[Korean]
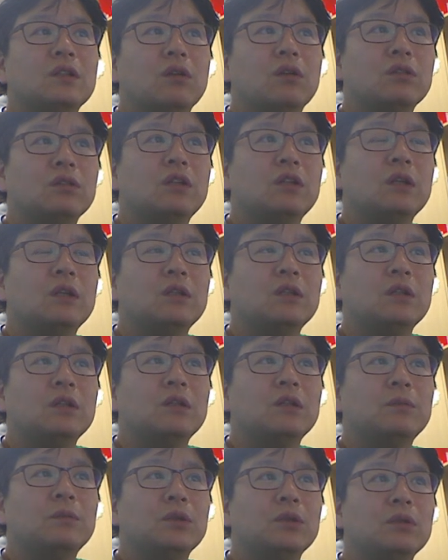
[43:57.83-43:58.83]
어떻게 해서
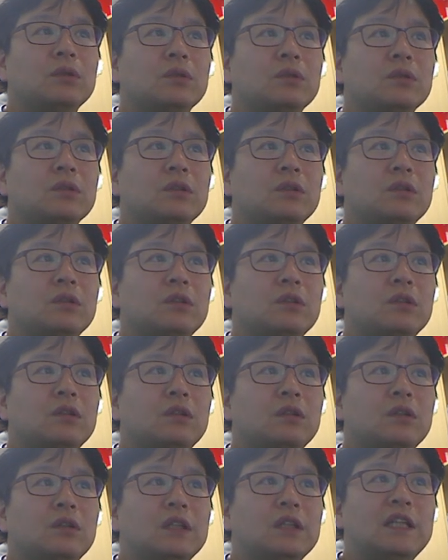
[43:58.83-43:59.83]
그러면
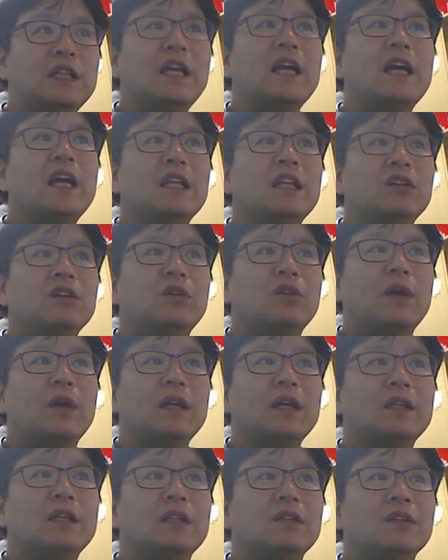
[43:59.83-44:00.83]
어, 이해한 걸
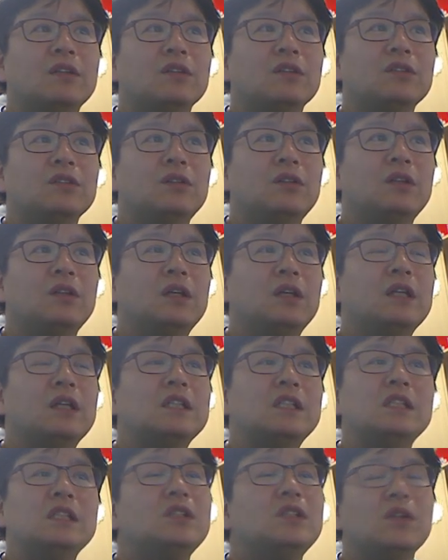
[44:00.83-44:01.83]
확인하는 거죠
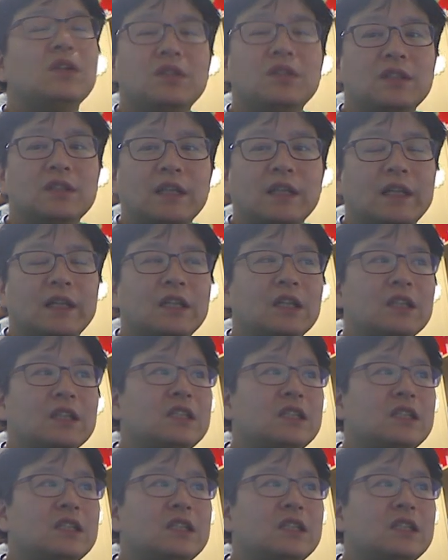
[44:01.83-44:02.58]
신청서는 아니에요